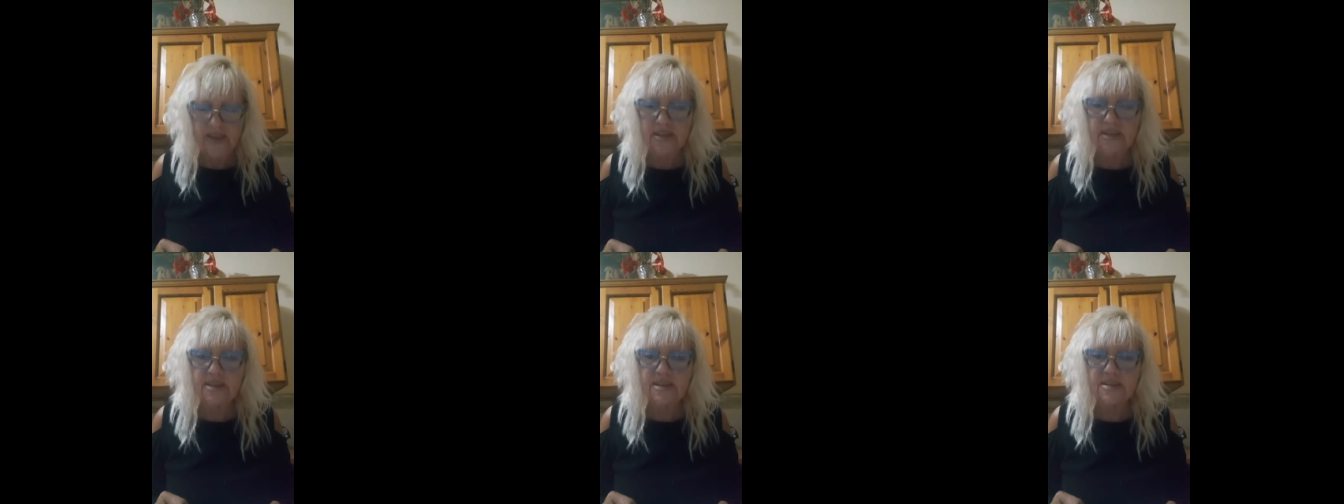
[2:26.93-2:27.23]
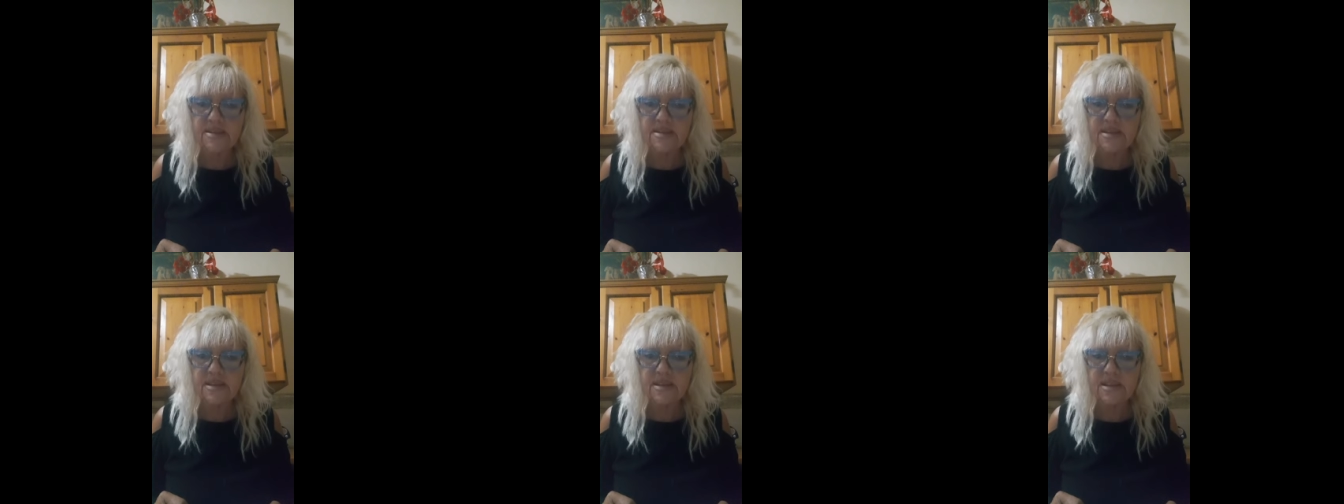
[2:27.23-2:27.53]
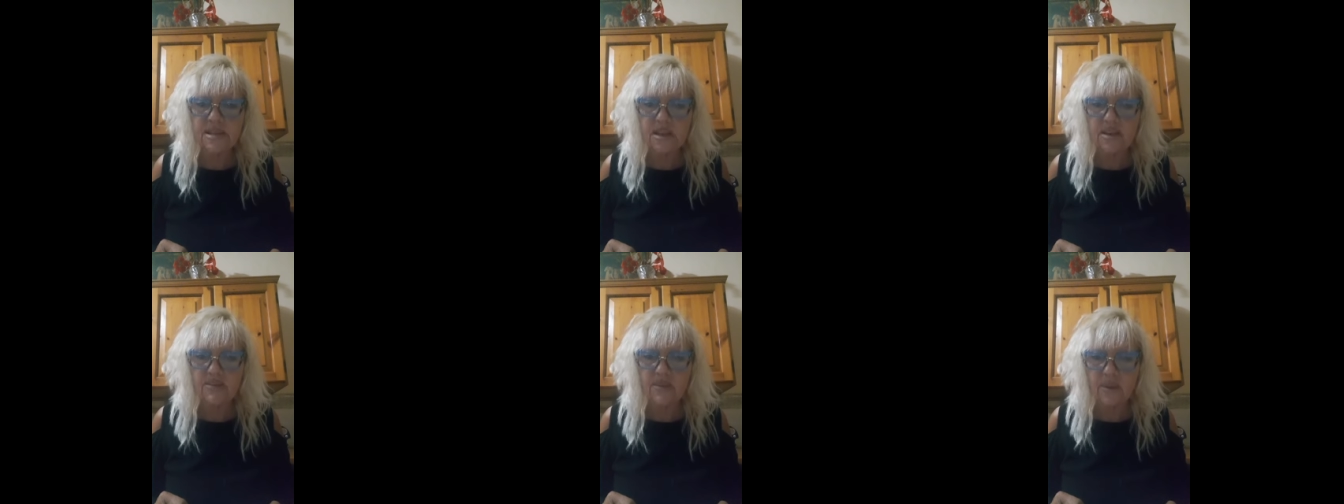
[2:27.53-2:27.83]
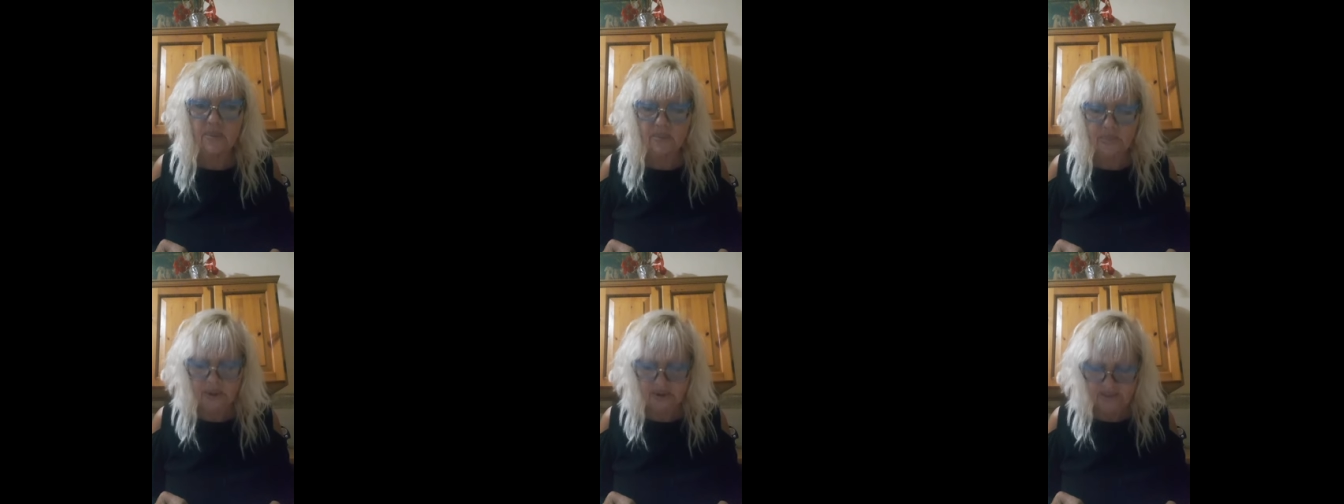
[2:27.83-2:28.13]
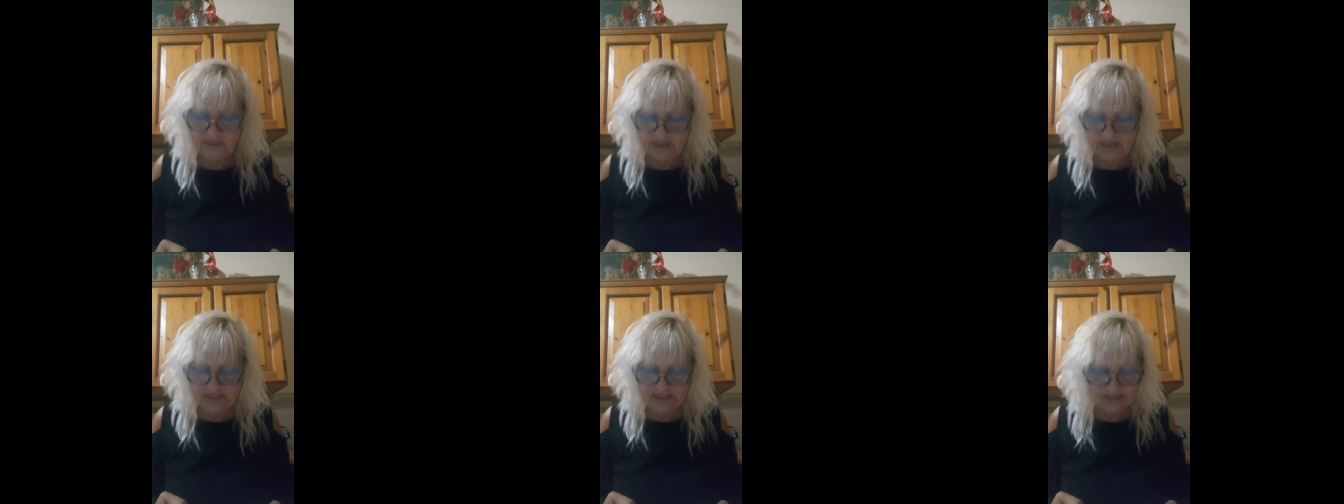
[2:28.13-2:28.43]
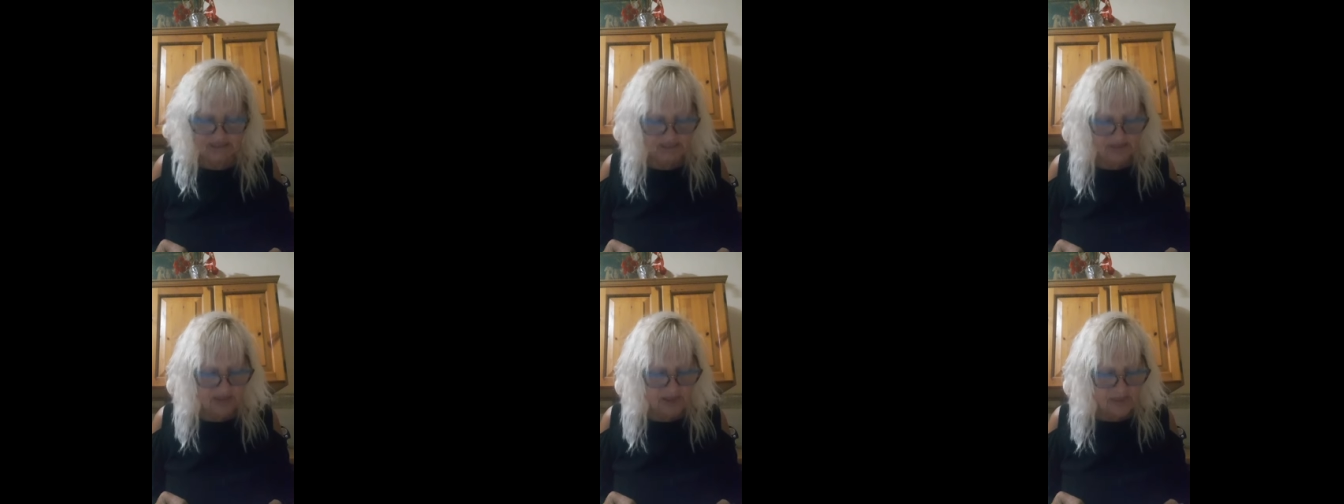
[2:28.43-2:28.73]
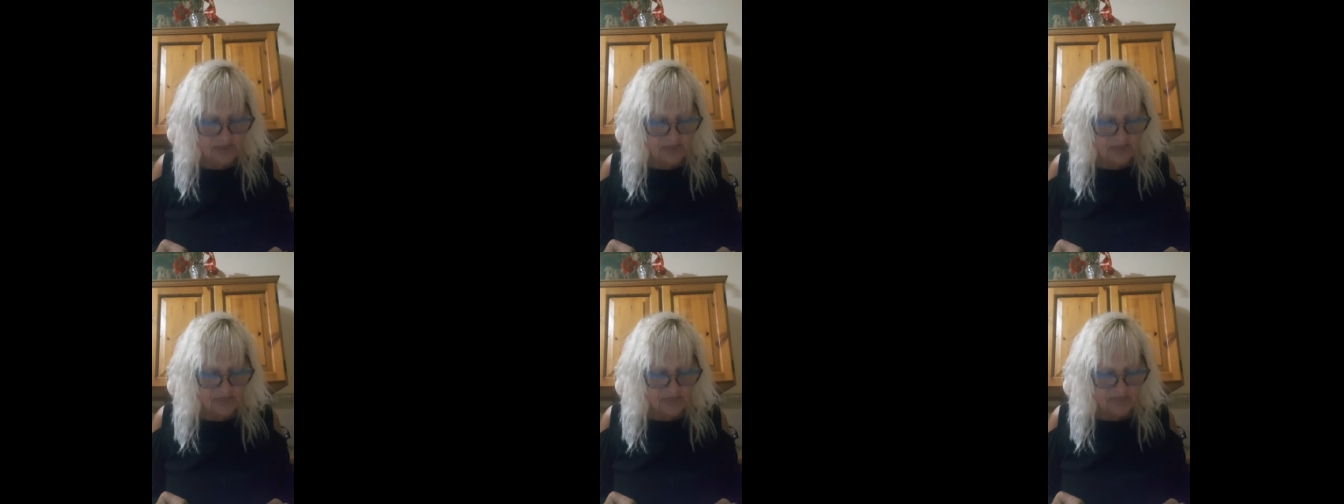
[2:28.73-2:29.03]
iniziative previste